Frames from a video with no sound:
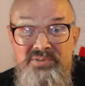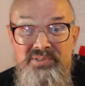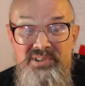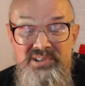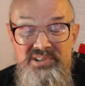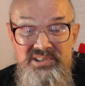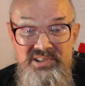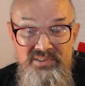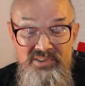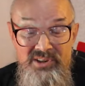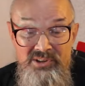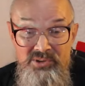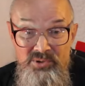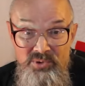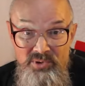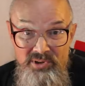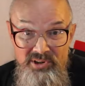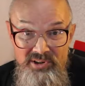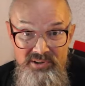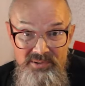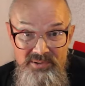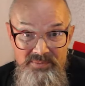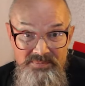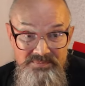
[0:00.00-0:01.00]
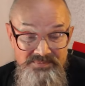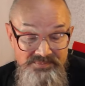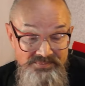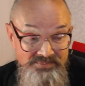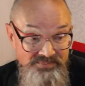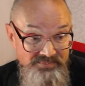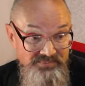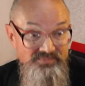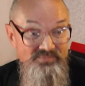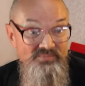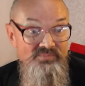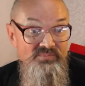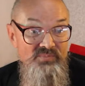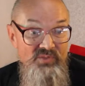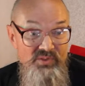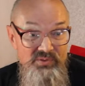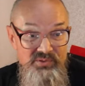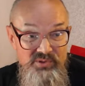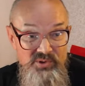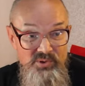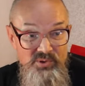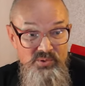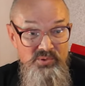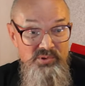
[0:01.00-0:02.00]
в консерватории,
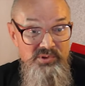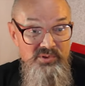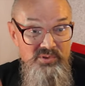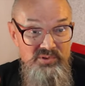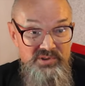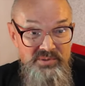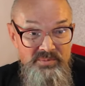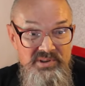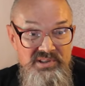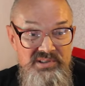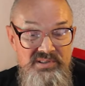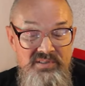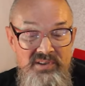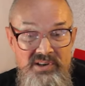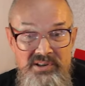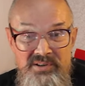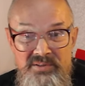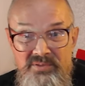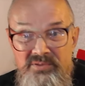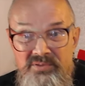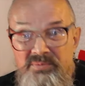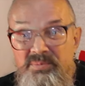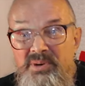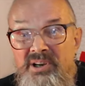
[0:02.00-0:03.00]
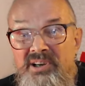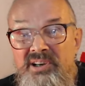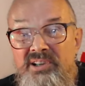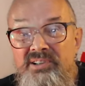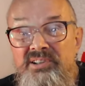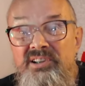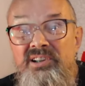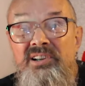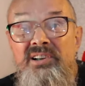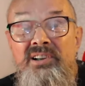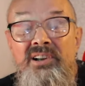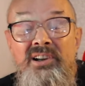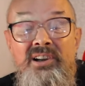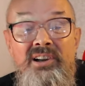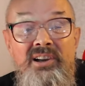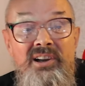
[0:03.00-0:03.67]
все у него с образованием в порядке,